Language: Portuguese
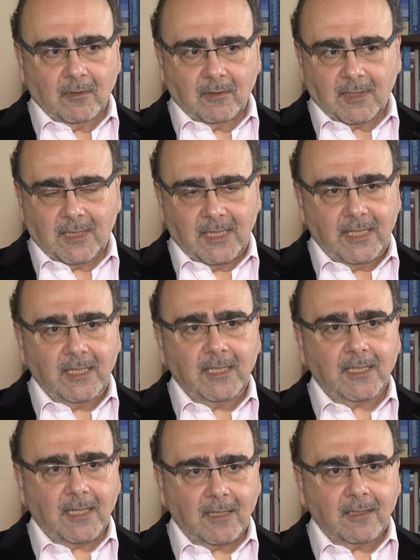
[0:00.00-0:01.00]

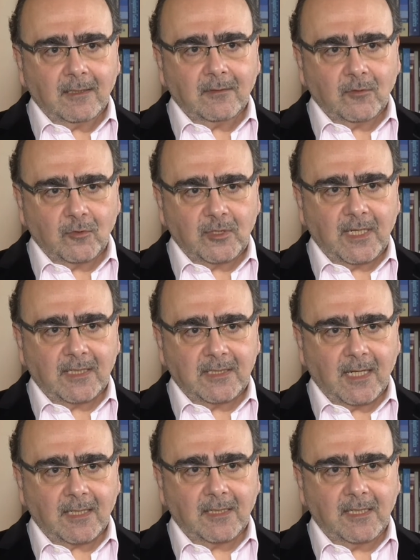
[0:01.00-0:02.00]
clínica, no dia a
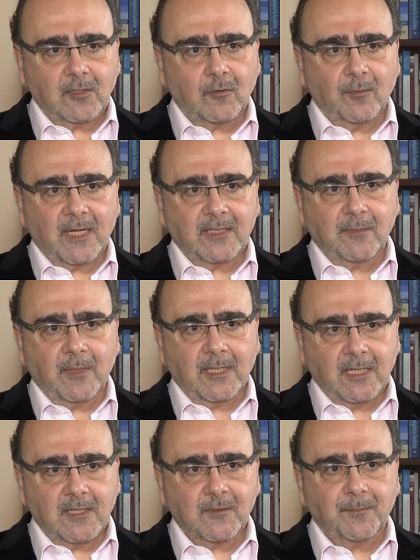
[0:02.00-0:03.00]
dia clínico, mas de
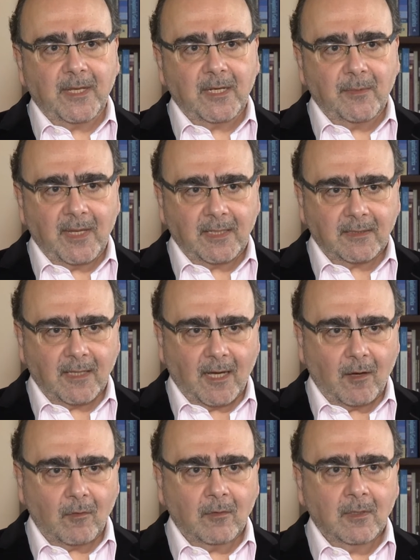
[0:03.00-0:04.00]
maneira
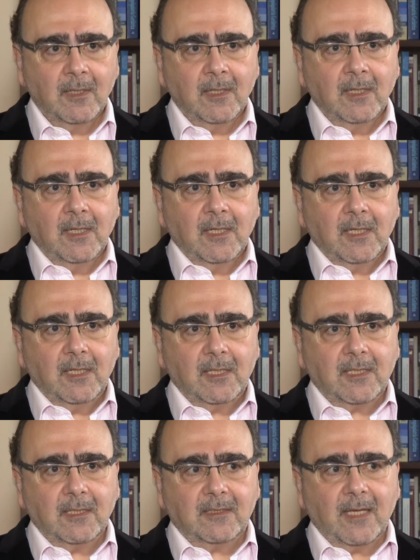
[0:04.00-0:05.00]
experimental e
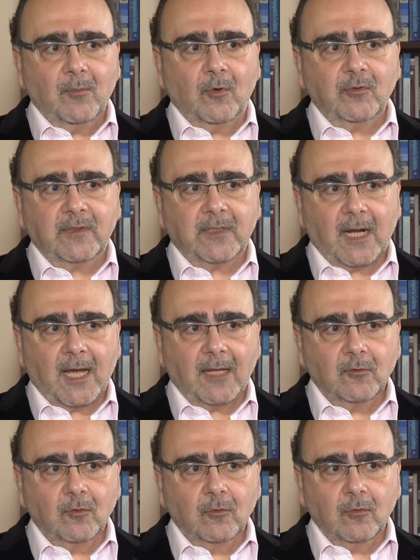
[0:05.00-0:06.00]
que tem
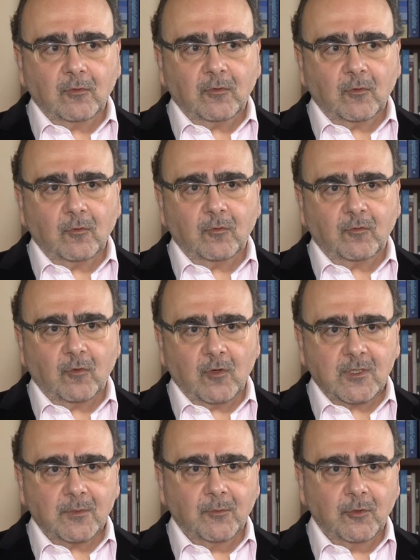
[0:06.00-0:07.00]
mostrado
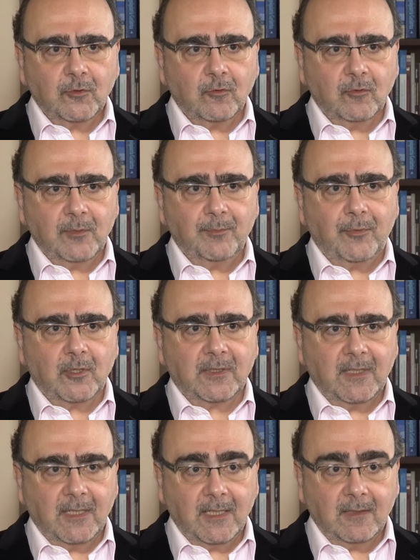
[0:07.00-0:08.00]
soluções muito
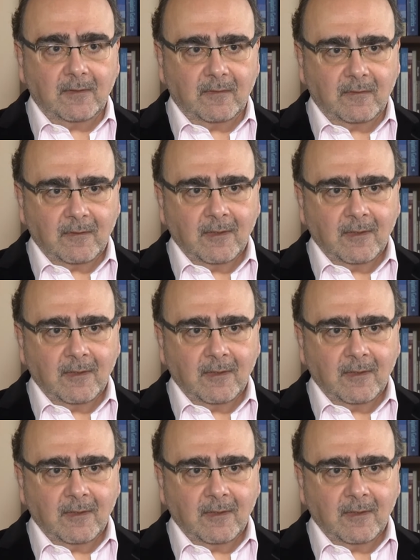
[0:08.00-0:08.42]
importantes